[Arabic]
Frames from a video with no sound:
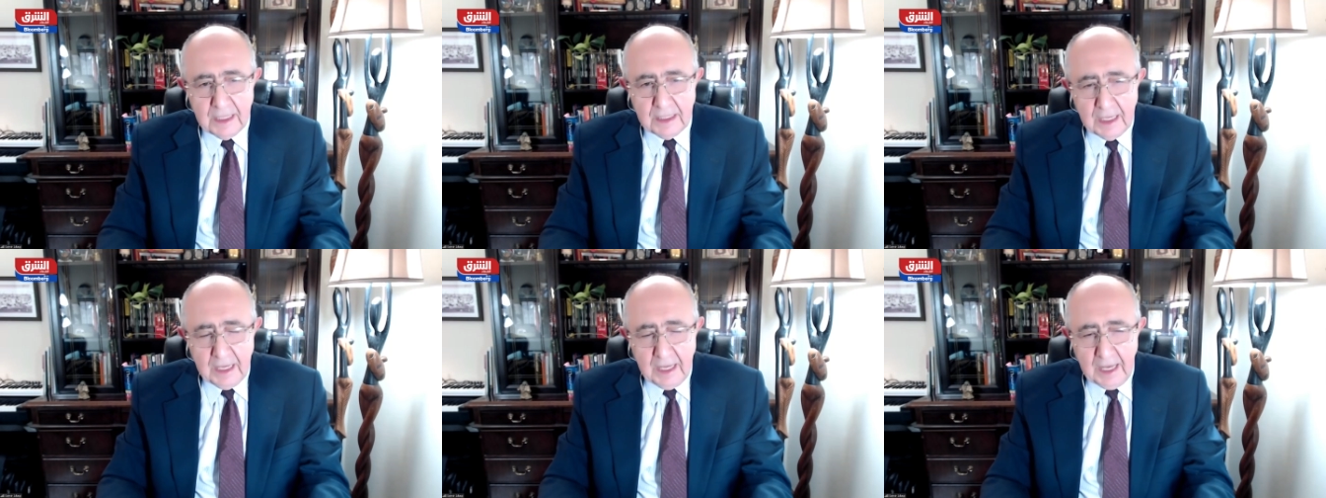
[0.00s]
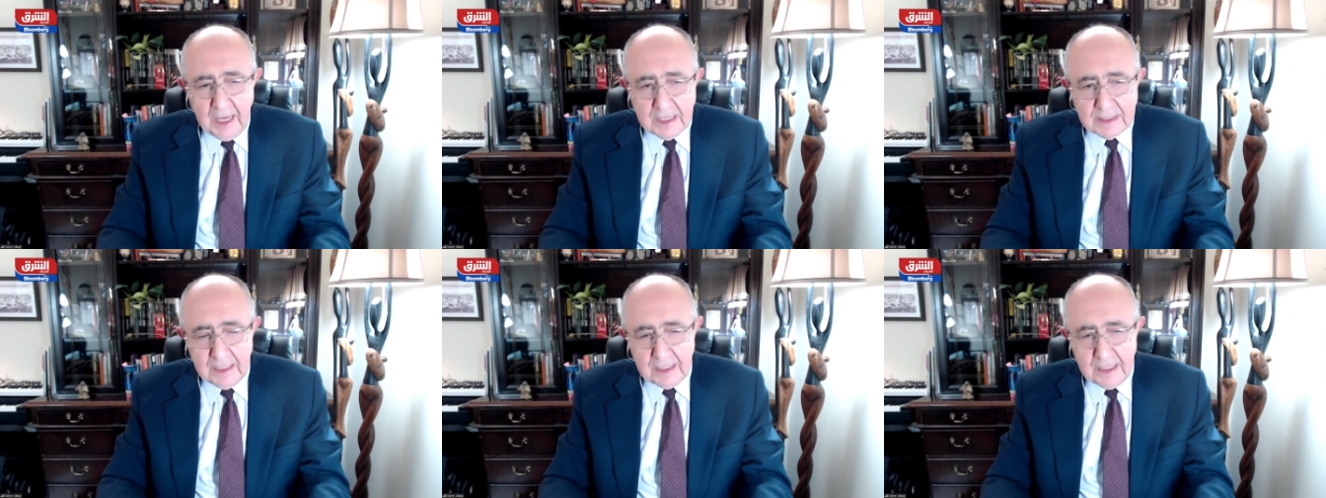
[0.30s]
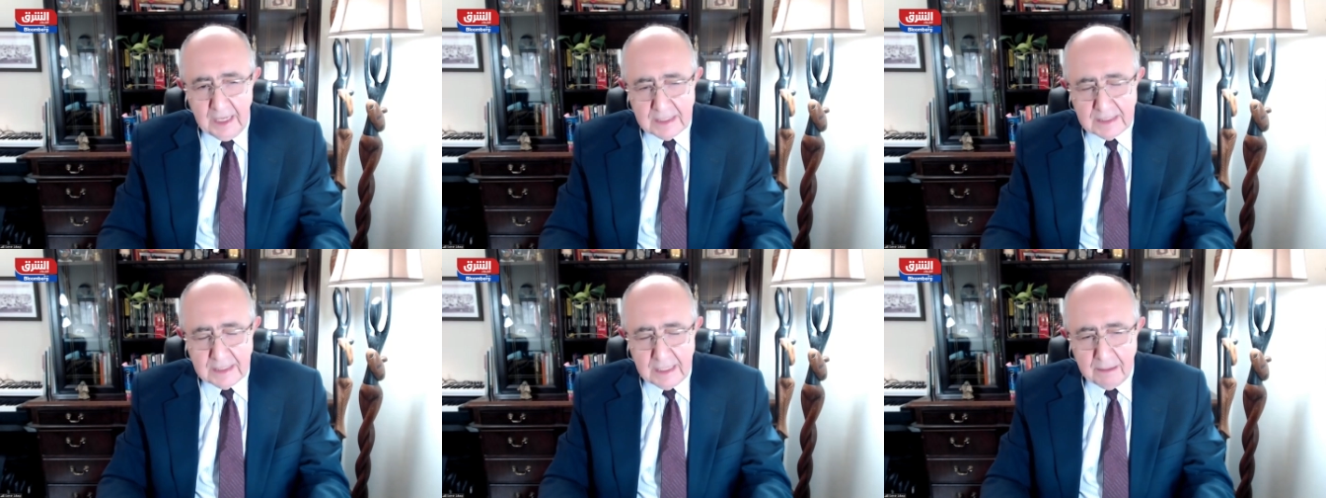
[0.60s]
هذا
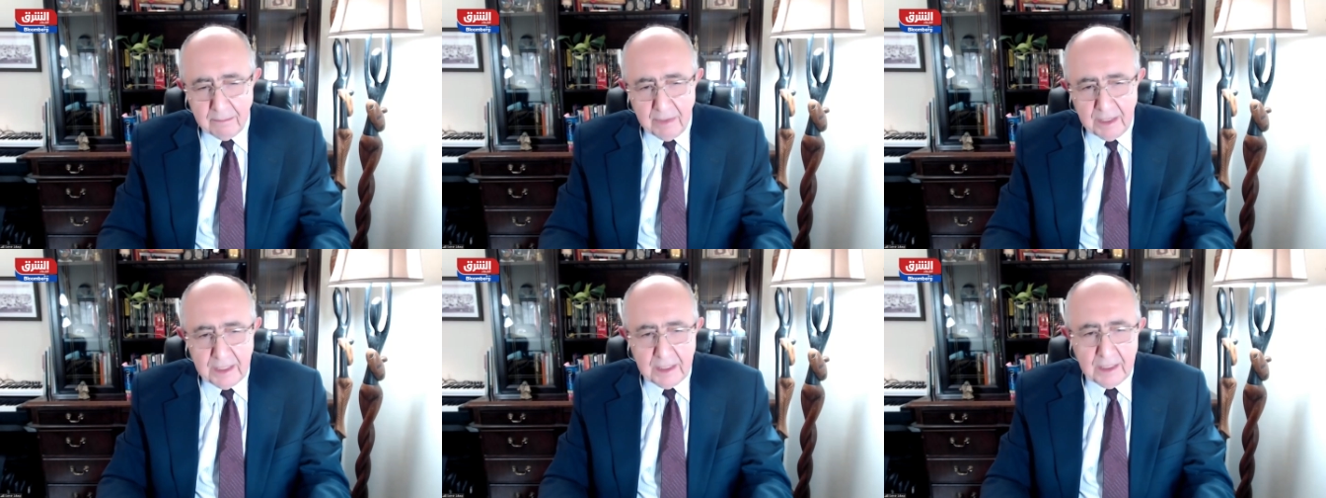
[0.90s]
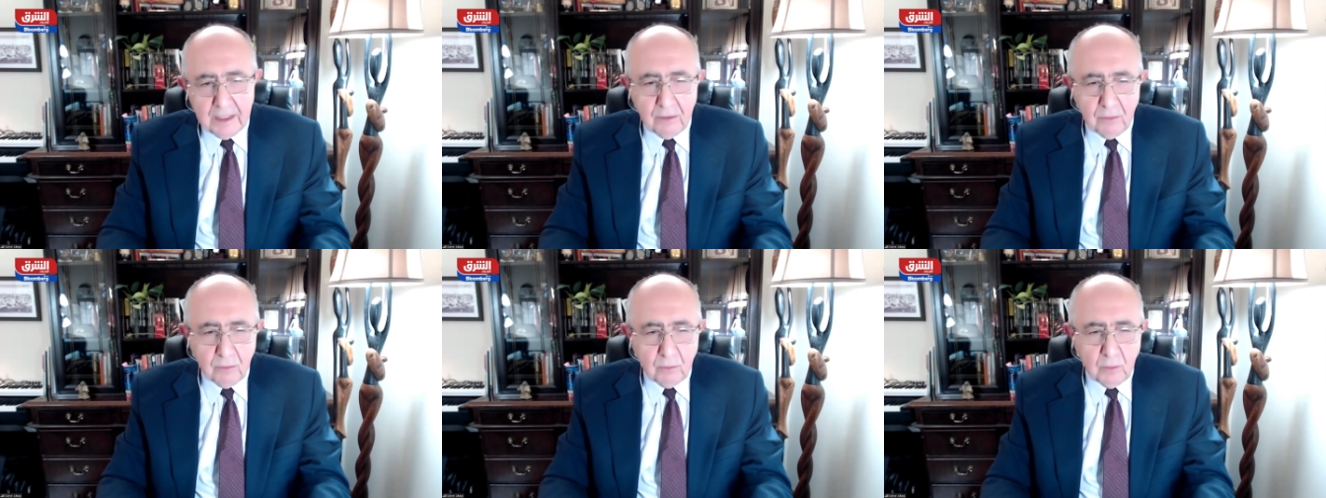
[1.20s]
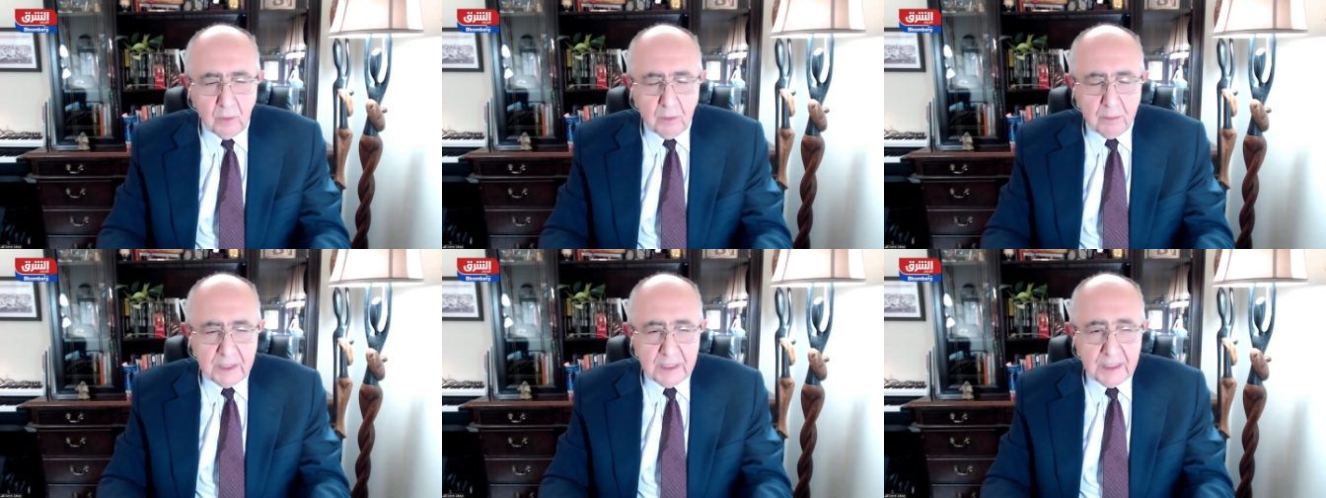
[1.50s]
هذا الميل
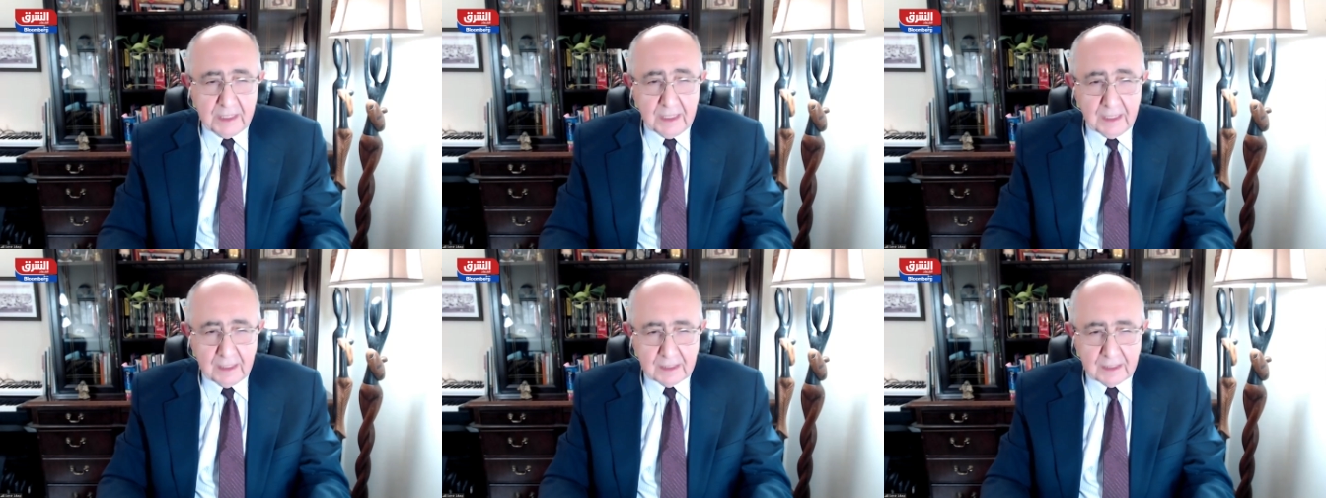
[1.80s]
هو ميل